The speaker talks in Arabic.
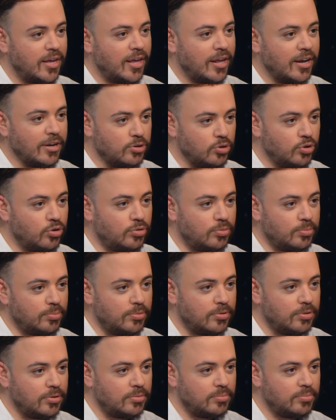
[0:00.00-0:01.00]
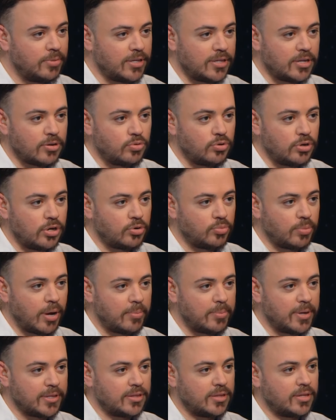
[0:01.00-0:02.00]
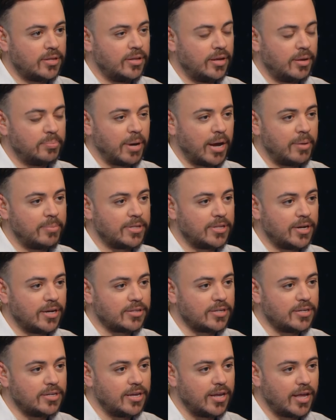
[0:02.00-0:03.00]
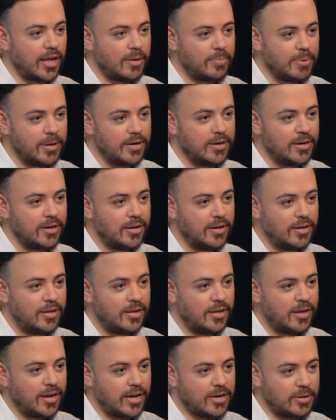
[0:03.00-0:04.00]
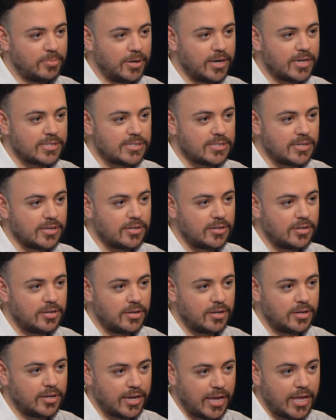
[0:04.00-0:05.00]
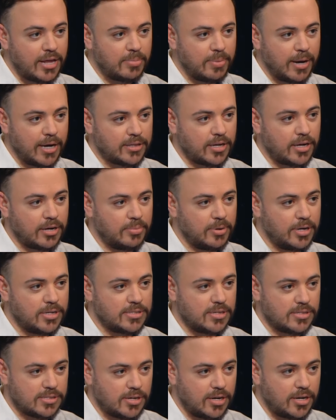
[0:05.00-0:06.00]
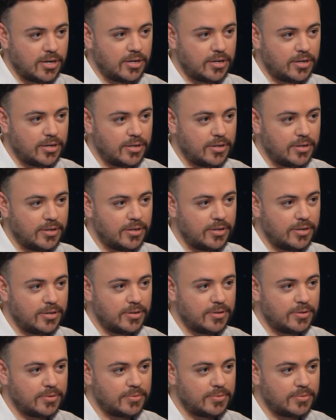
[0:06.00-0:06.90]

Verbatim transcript: اليوم بقدر اقول انه محمد محمد عطيه قبل حرب غزه غير بعد حرب غزه صح طبعا